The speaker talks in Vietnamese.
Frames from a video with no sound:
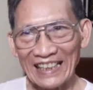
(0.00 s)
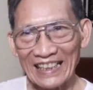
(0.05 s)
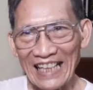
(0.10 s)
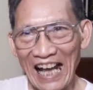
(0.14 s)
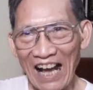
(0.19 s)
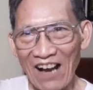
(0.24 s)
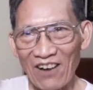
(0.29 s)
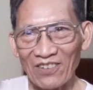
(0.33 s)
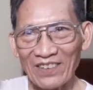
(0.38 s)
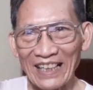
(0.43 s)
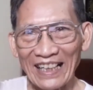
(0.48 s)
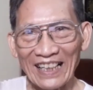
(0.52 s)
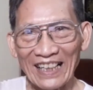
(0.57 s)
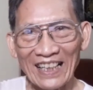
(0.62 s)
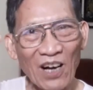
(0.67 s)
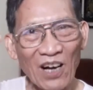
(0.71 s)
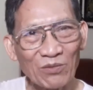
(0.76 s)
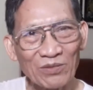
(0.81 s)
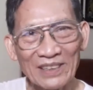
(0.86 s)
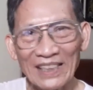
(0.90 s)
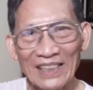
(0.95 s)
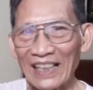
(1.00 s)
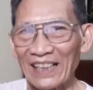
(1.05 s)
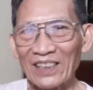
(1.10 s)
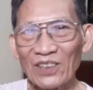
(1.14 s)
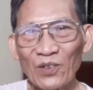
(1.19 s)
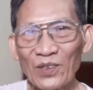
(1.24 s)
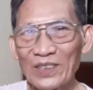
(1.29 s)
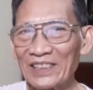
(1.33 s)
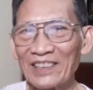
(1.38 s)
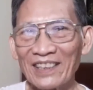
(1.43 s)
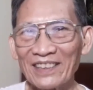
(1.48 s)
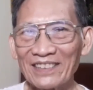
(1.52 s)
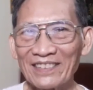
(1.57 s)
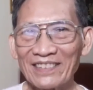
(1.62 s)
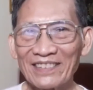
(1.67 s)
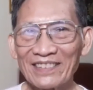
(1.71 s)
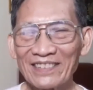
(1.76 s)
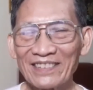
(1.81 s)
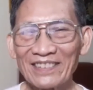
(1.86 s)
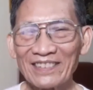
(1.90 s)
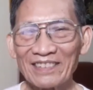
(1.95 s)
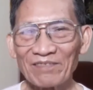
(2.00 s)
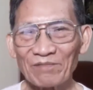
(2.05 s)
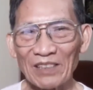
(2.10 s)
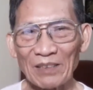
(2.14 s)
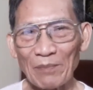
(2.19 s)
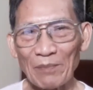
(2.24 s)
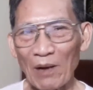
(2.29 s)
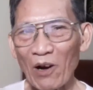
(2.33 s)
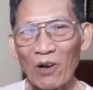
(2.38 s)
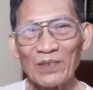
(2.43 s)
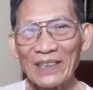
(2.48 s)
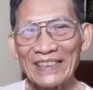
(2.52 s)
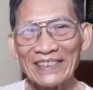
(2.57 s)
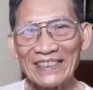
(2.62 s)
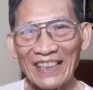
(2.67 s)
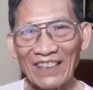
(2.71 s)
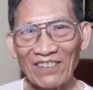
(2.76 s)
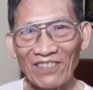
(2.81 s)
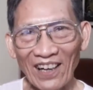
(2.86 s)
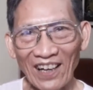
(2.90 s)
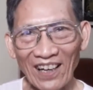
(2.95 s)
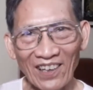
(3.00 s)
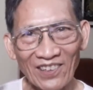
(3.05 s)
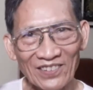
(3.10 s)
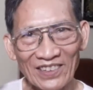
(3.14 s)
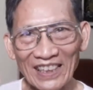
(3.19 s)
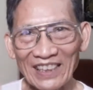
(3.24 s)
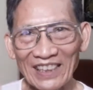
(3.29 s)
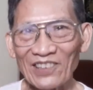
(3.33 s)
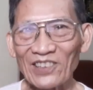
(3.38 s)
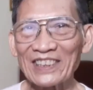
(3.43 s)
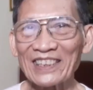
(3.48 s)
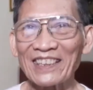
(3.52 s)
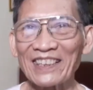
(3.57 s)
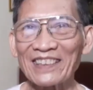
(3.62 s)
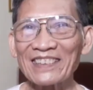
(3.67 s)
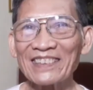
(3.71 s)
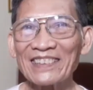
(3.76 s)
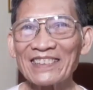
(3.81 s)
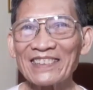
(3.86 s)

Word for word: não lại không được nuôi dưỡng vì máu không lên được và không được nuôi dưỡng